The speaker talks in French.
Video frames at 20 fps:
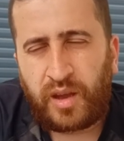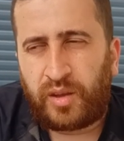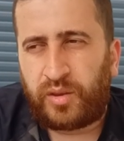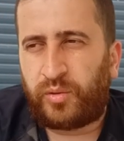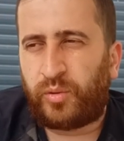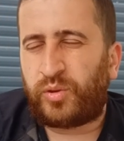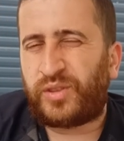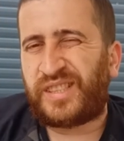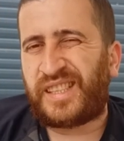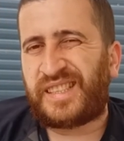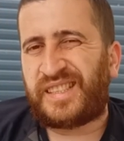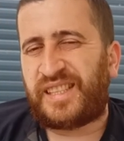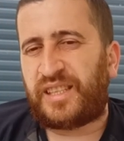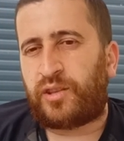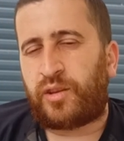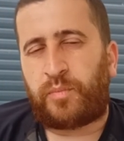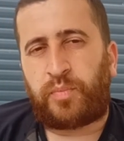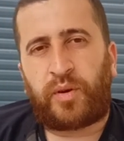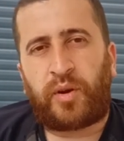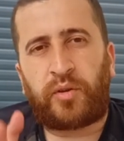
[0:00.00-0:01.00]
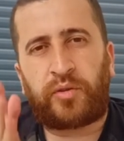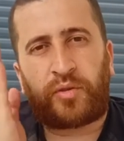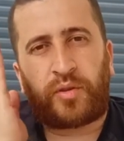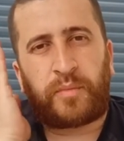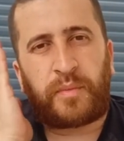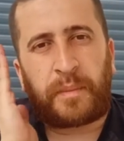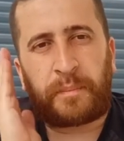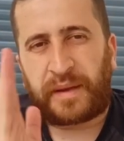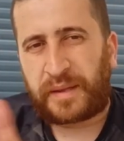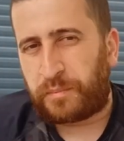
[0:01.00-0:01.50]
Donc j'essaie de prendre
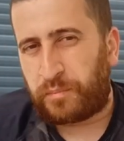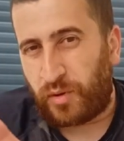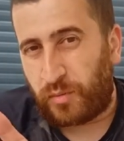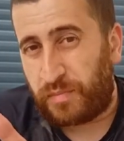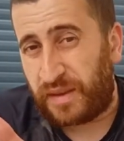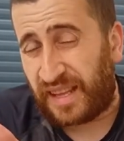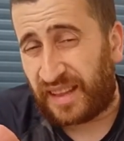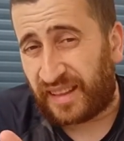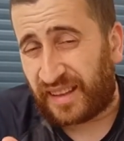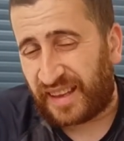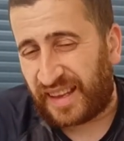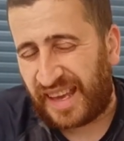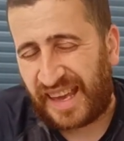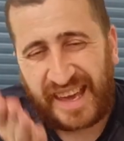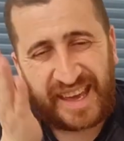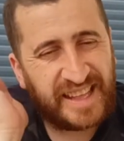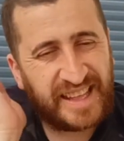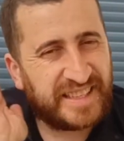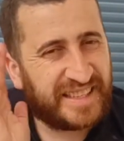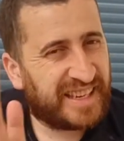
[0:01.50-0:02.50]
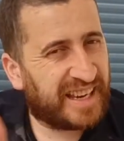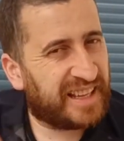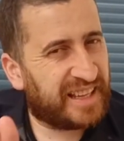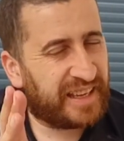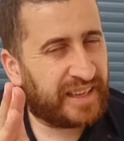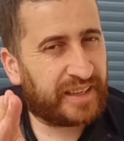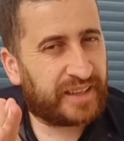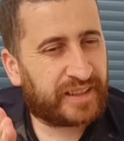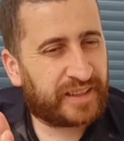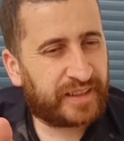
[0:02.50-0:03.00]
ma batte mobile et d'y
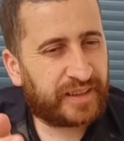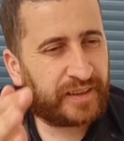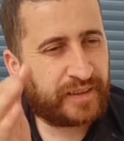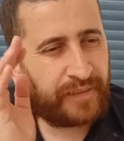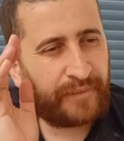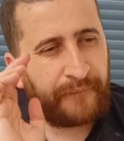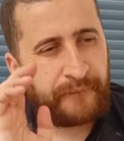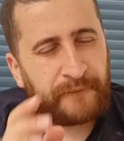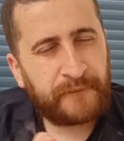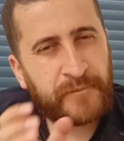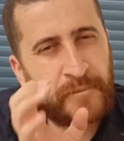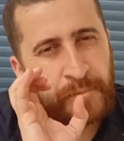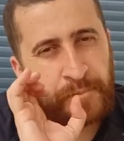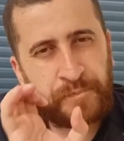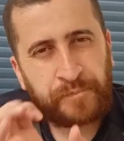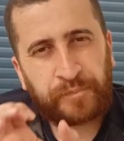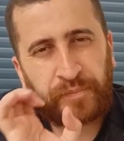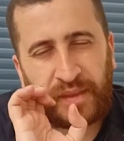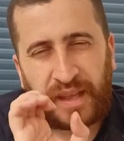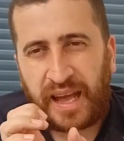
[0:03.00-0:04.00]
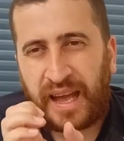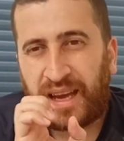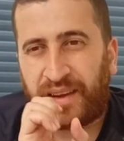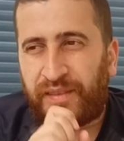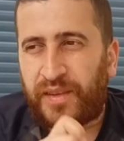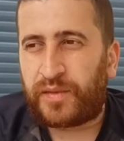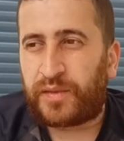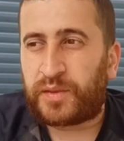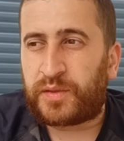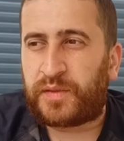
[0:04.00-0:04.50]
aller.
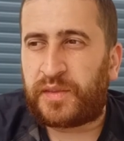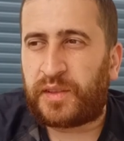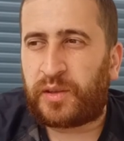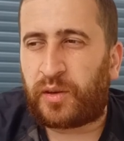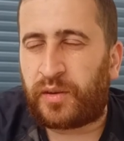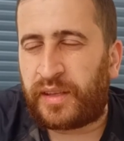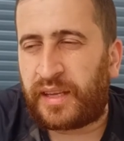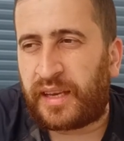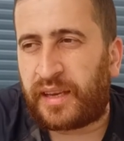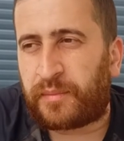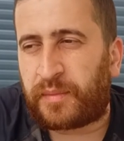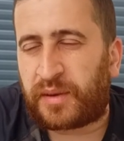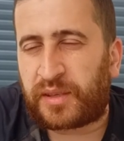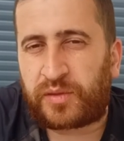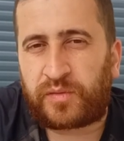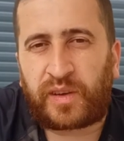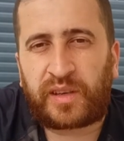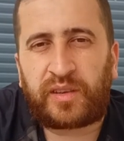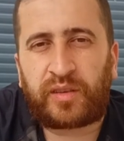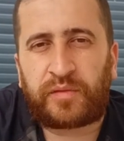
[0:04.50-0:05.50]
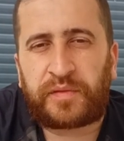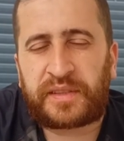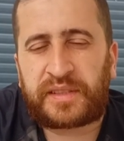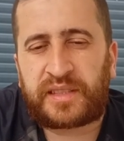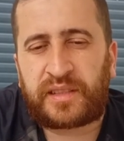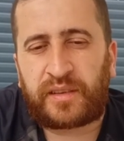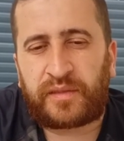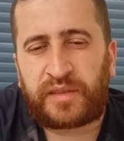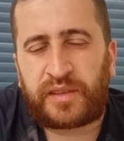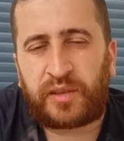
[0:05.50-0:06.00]
Arrivé devant ce vide-grenier, bah, je vois qu'en fait
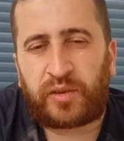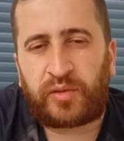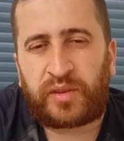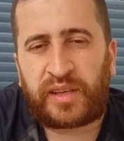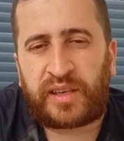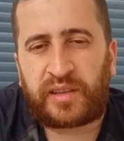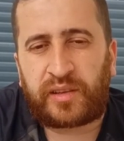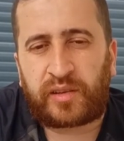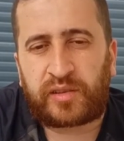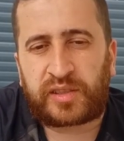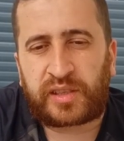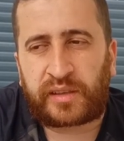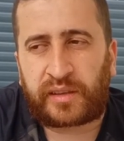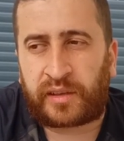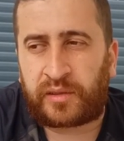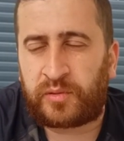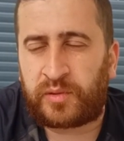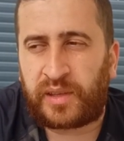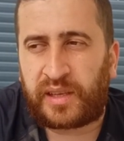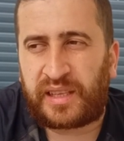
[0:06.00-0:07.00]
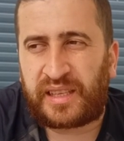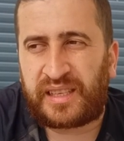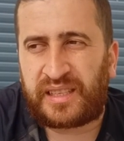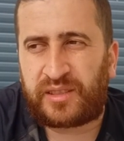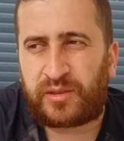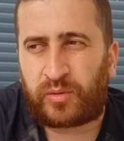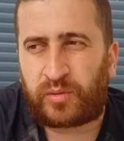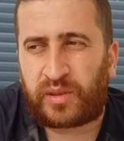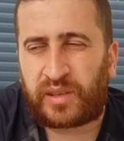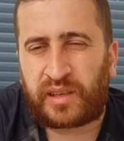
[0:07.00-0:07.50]
c'est un vide-grenier qui est dans le jardin d'une
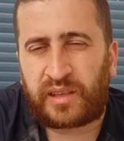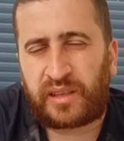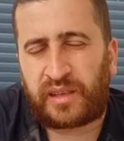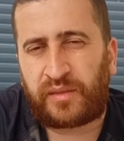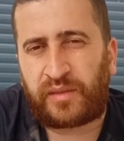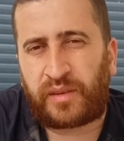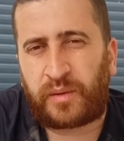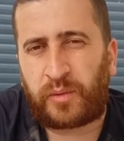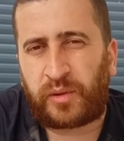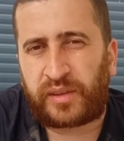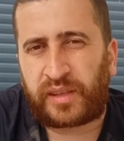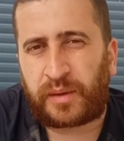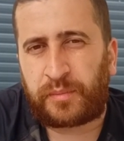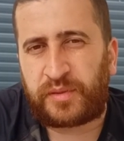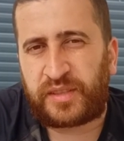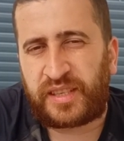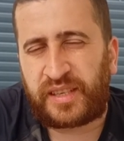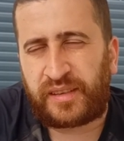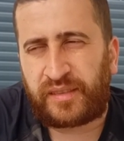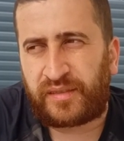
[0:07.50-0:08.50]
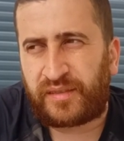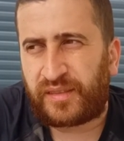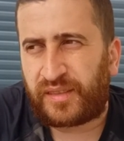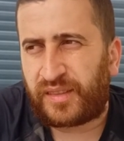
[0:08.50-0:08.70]
église, donc il était vraiment très petit.